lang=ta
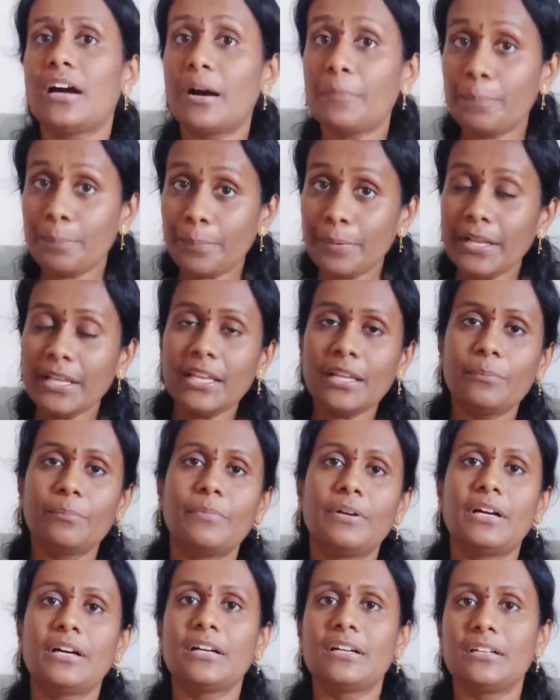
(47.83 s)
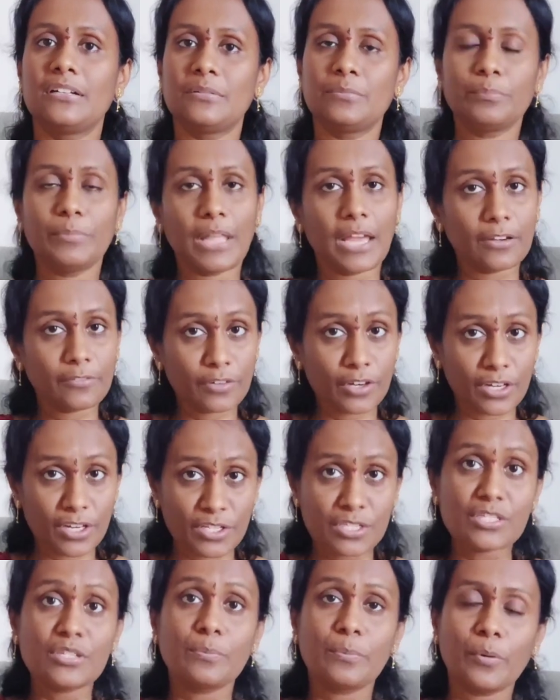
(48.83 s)
அப்படி நம்ம பிளாக்
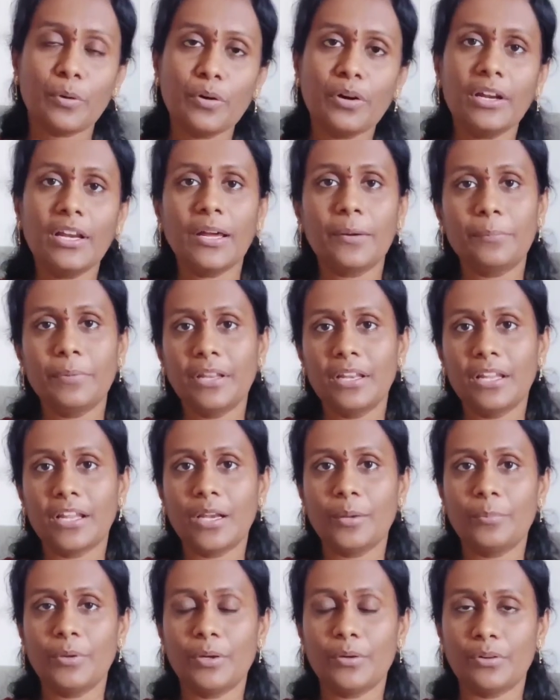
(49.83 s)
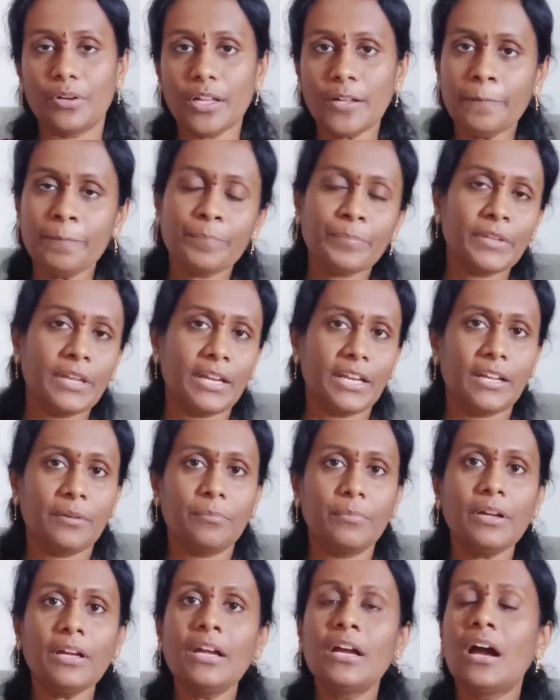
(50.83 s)
ஃபாரஸ்ட் போகலை அப்படின்னாலுமே கூட
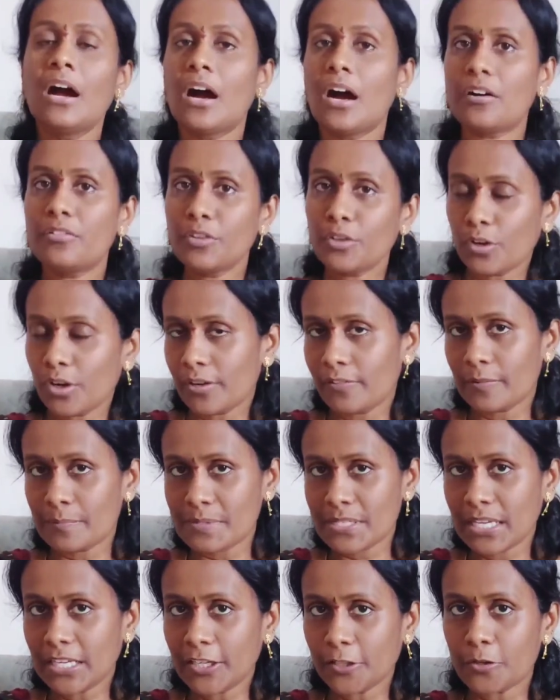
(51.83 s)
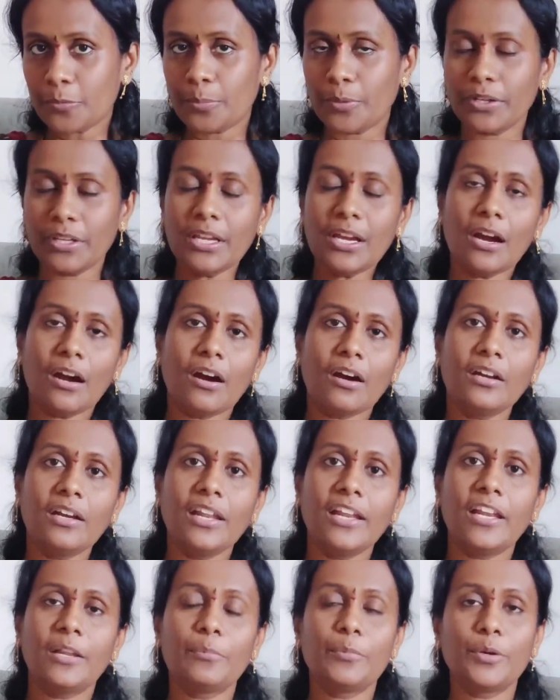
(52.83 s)
நம்ம அவங்களோட வெப்சைட்டுக்கு போய்
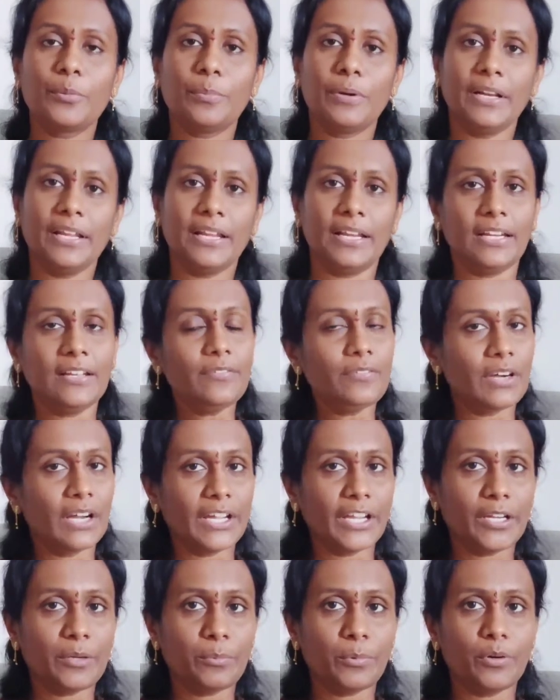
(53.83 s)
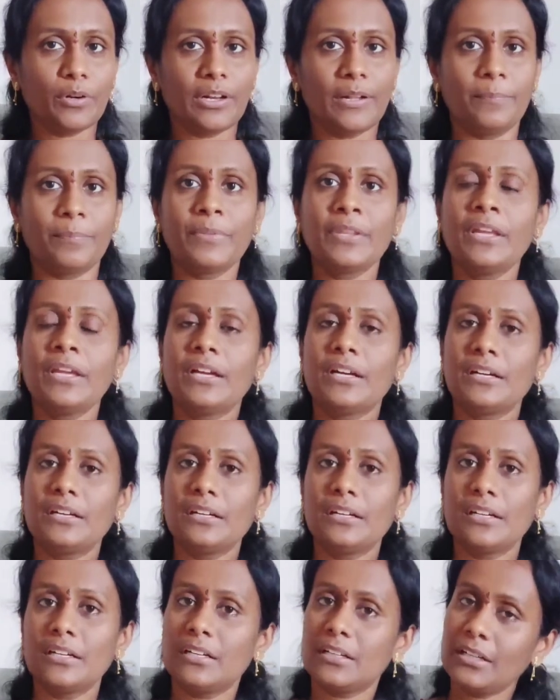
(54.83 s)
ஆன்லைனில் புக் பண்ணிக்கிட்டு வாங்கிட்டு போகலாம்
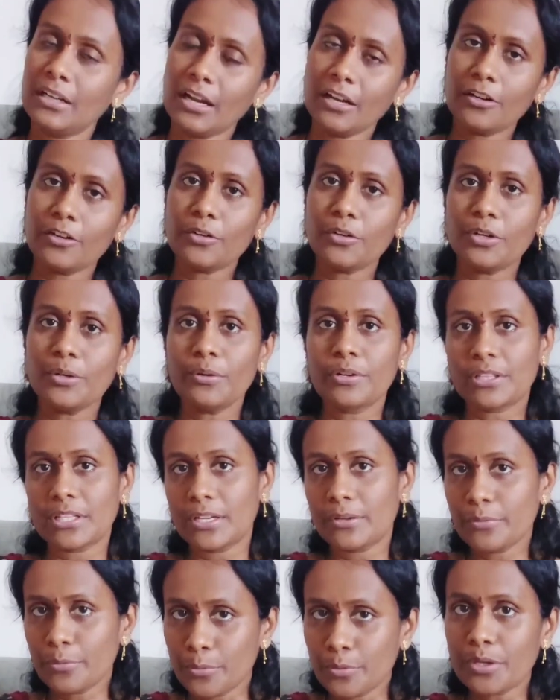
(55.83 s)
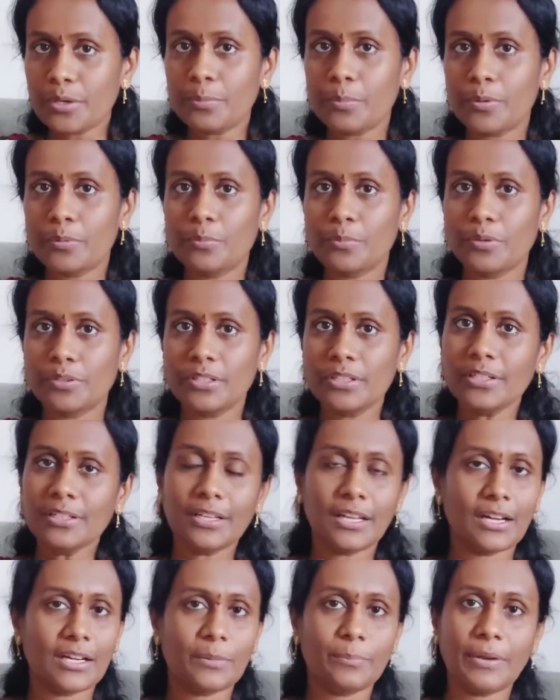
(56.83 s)
நாங்கள் கூட ஒரு தடவை ஊருக்கு போகும்போது
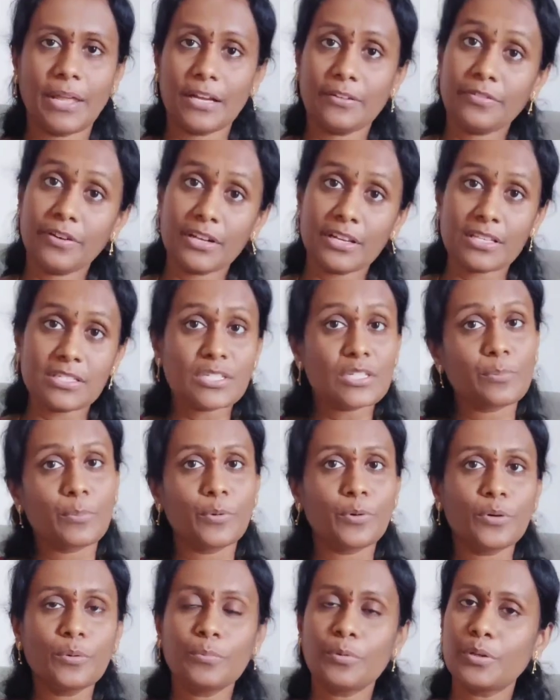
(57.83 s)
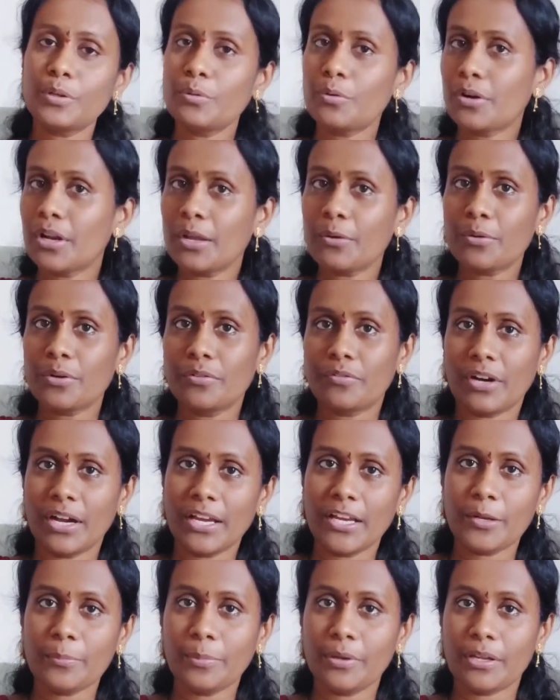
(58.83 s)
நாங்கள் பிளாக் ஃபாரஸ்ட் போகும்போது ஒன்றே ஒன்று
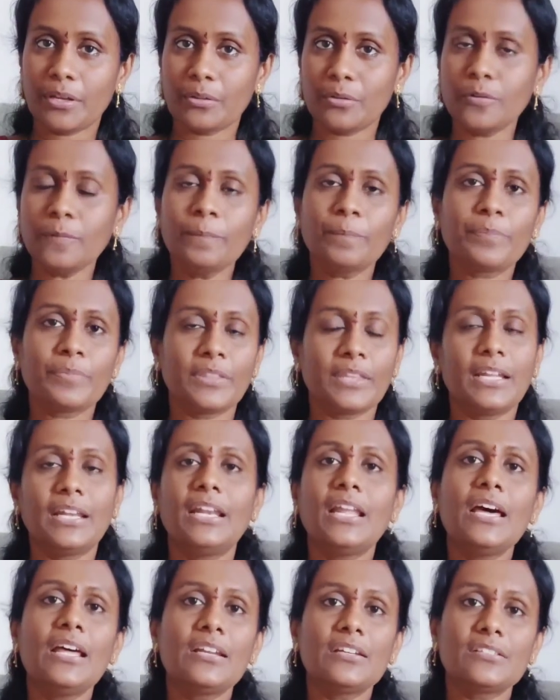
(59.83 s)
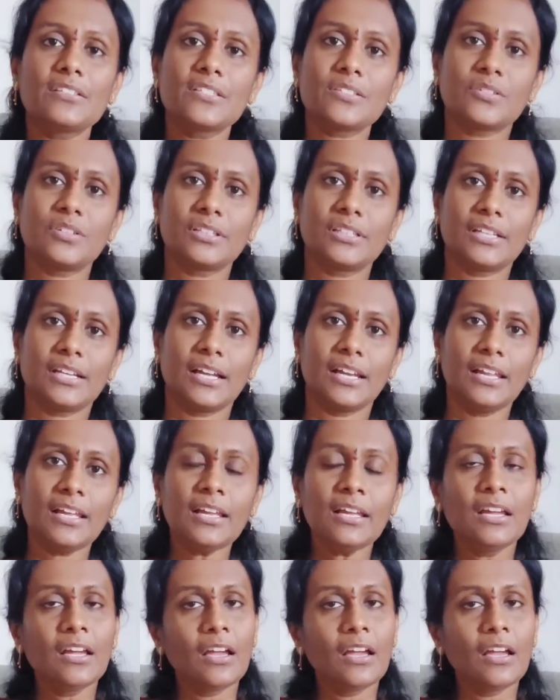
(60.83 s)
வாங்கிட்டு போயிருந்தோம் நல்லா இருக்குன்னு சொன்னதுனால